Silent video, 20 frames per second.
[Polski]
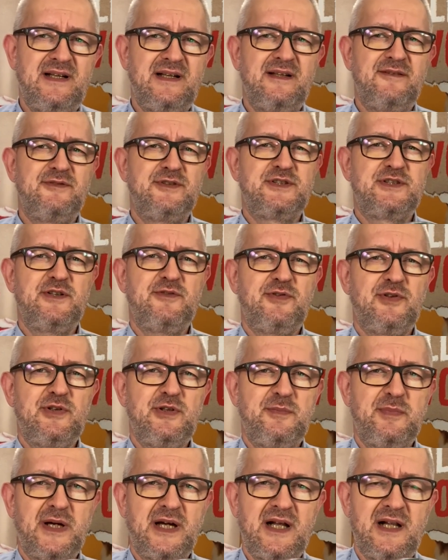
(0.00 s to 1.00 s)

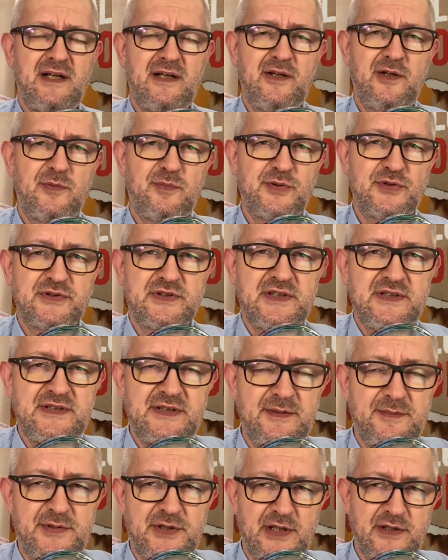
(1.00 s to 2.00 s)
lewicowo-liberalnej
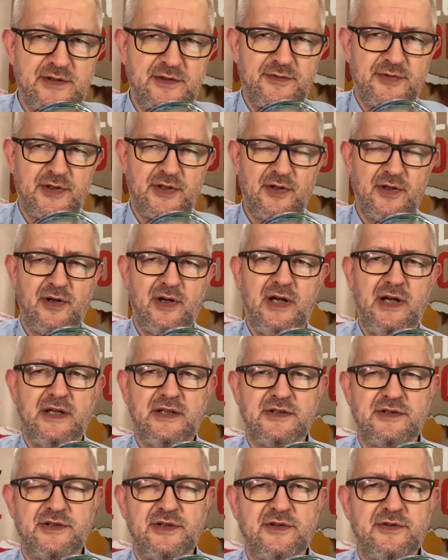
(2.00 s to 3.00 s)
opozycji przeciwko
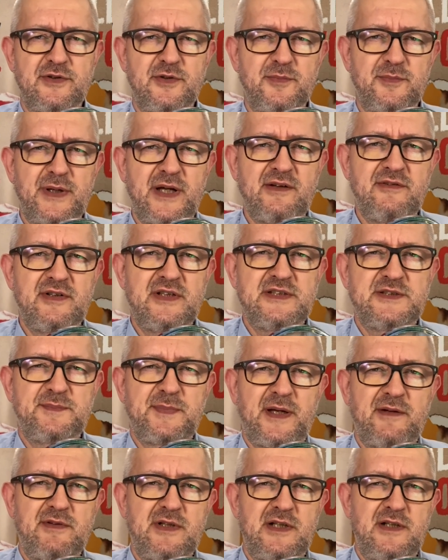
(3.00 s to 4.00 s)
rządom Prawa i
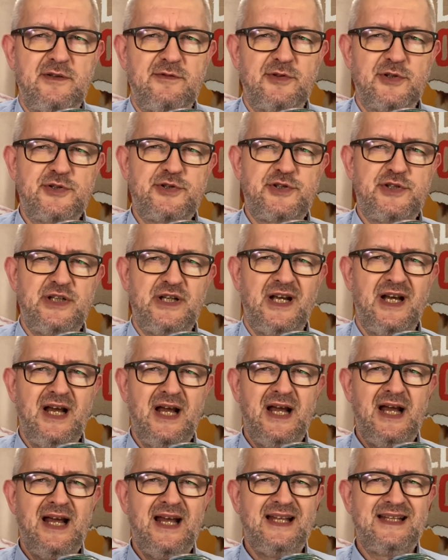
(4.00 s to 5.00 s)
Sprawiedliwości
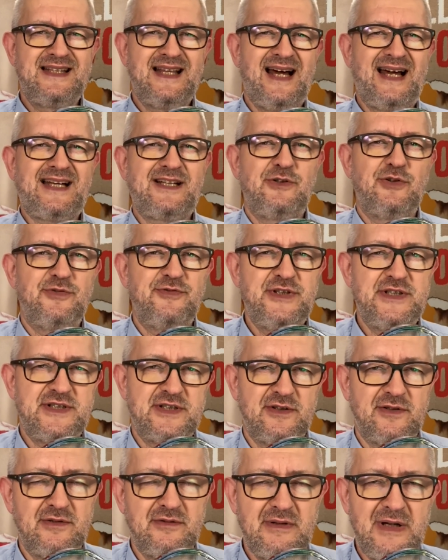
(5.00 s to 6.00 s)

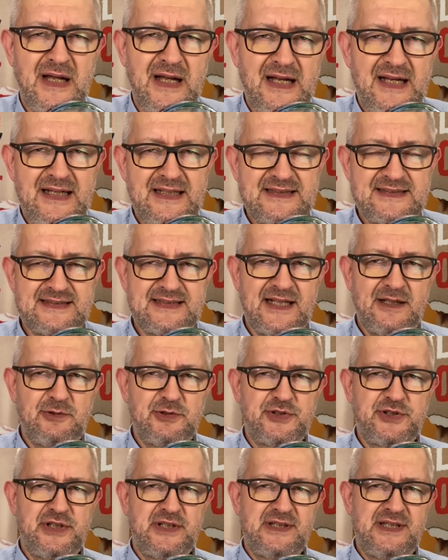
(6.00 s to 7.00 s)
targowicą stało
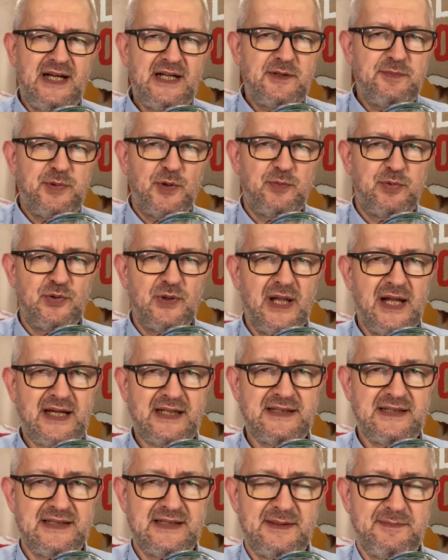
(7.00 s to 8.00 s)
się tak
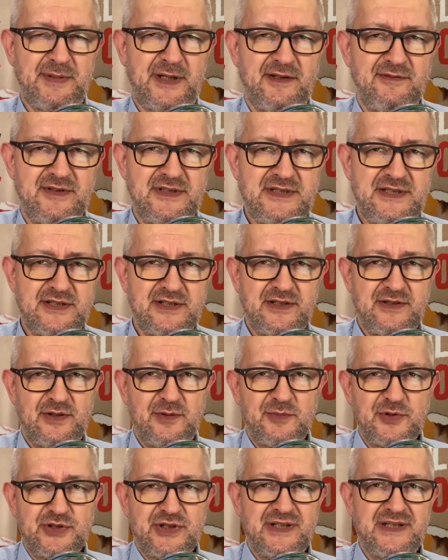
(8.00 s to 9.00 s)
popularne na prawicy, że to
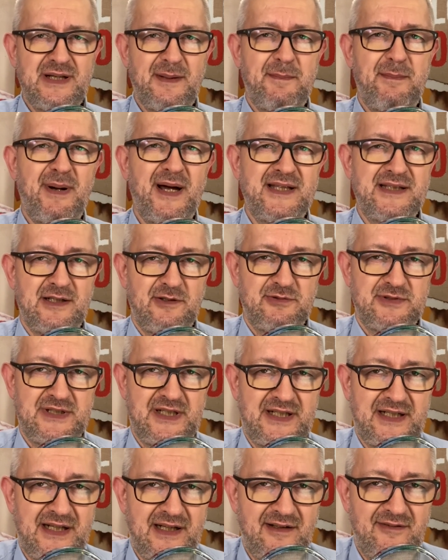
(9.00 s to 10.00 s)
może na banał
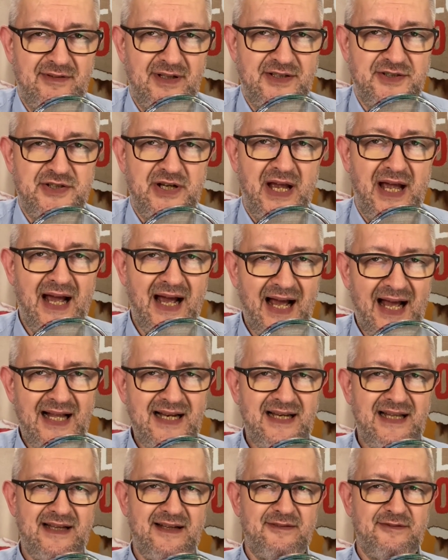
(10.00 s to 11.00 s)
zakrawać.
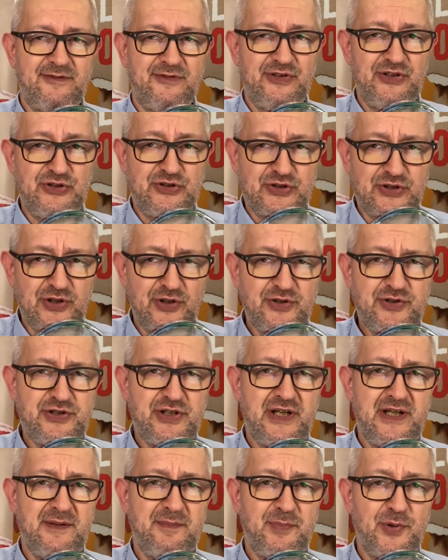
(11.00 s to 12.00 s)
Ale w
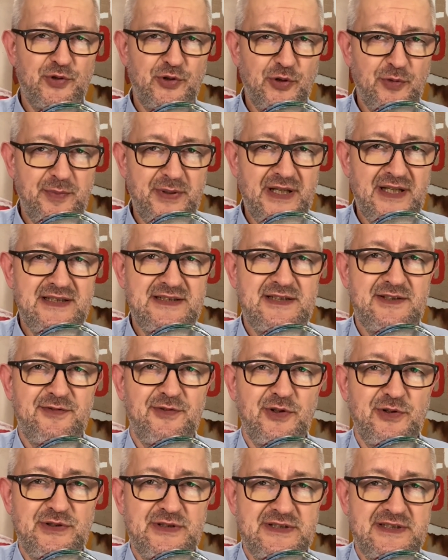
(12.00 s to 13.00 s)
istocie
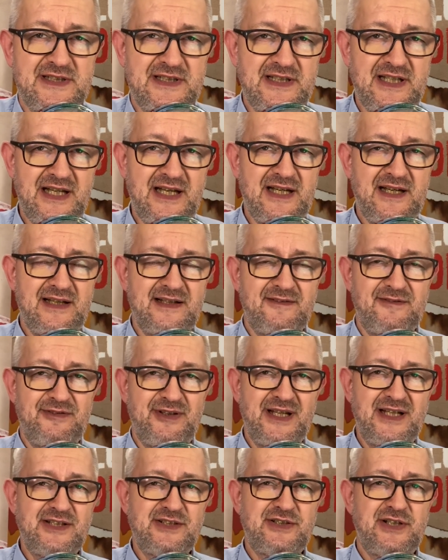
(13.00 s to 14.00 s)
podobieństwo istnieje
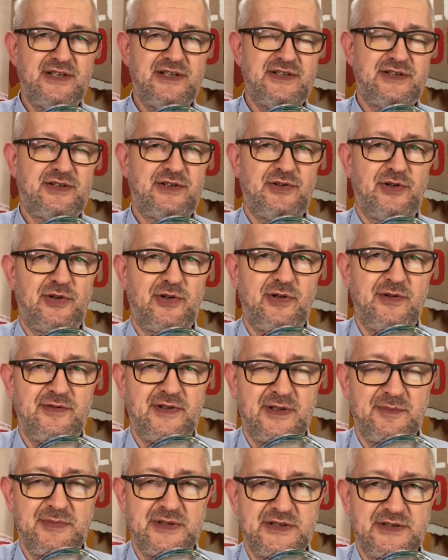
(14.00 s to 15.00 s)
większe niż
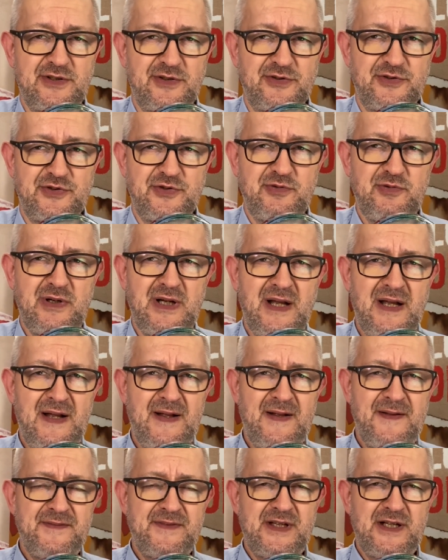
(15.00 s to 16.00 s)
ktokolwiek by sądził,
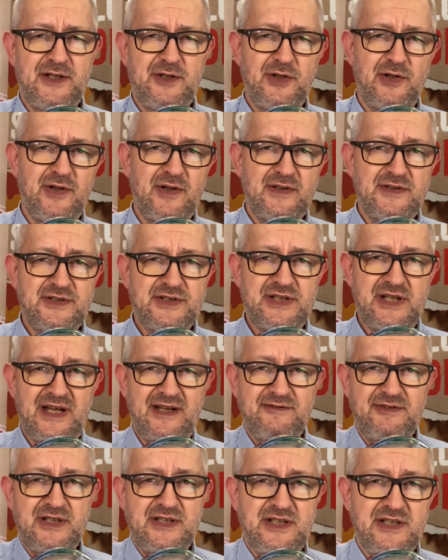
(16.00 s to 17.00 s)
tylko trzeba
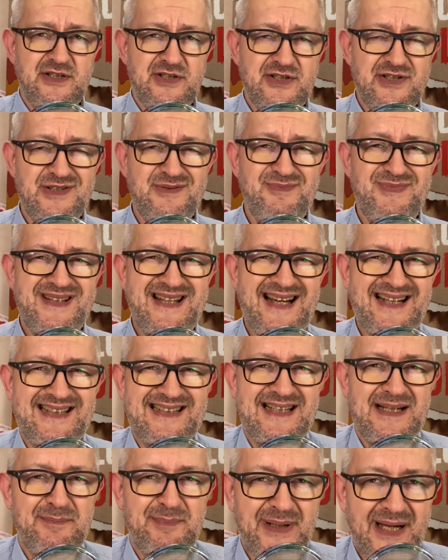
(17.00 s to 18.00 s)
wiedzieć, czym tak
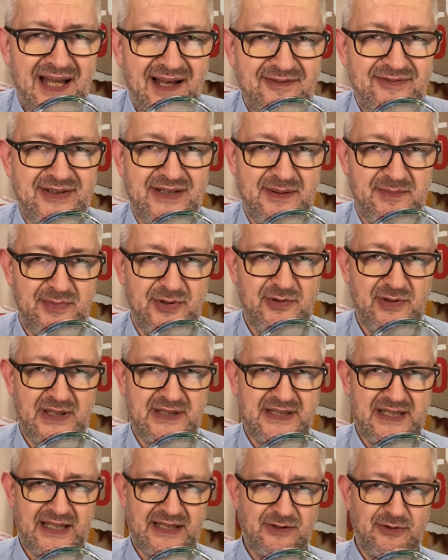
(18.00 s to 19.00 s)
naprawdę była
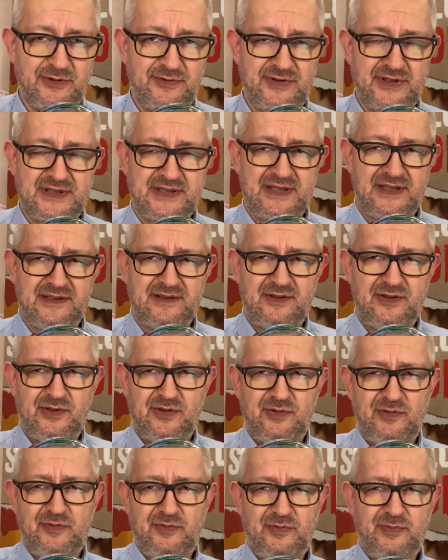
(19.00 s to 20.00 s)
targowica.
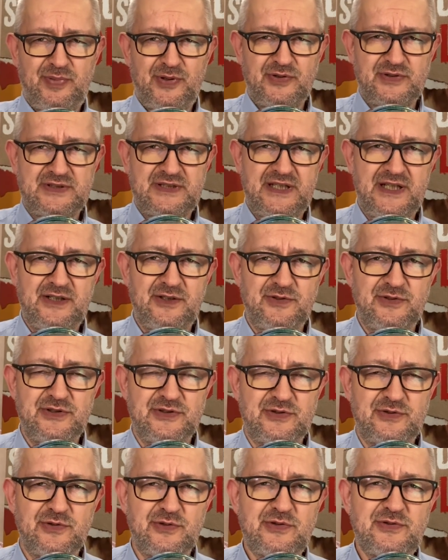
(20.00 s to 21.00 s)
Do polskiego
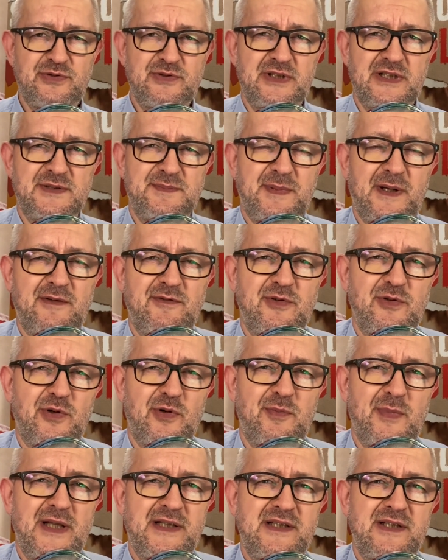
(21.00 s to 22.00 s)
dyskursu za sprawą
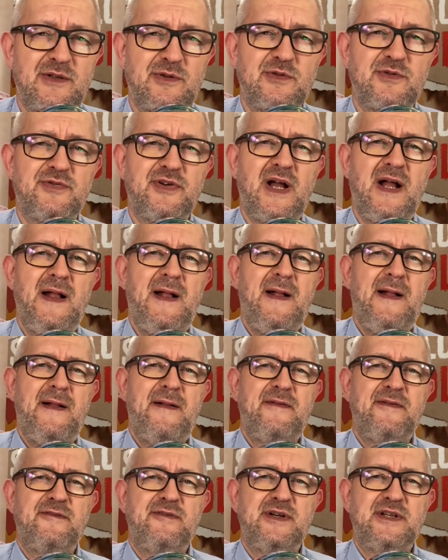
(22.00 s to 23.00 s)
romantyków
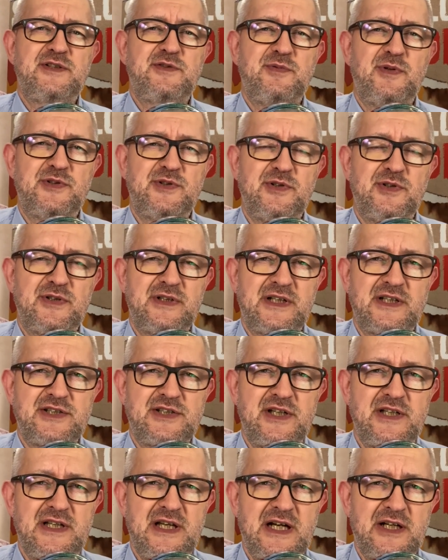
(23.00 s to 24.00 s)
weszło to
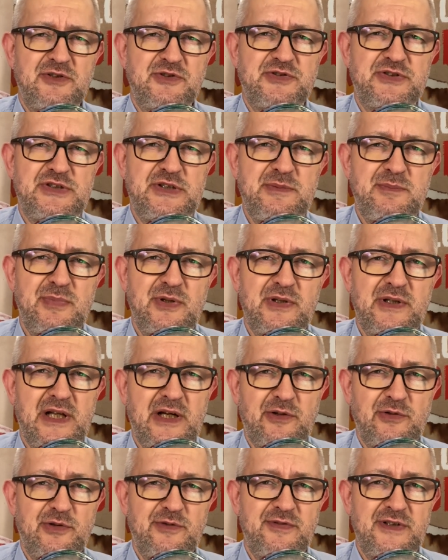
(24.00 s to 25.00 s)
określenie jako symbol
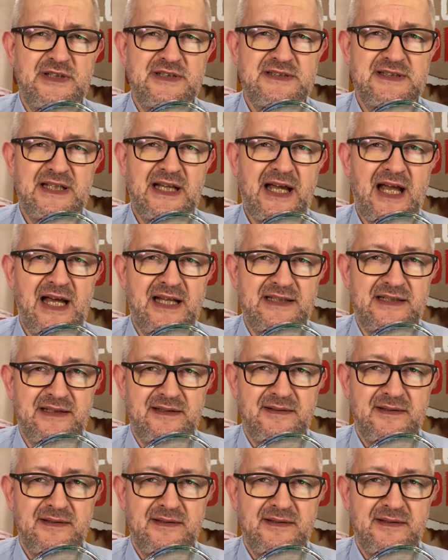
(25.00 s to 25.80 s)
narodowej zdrady.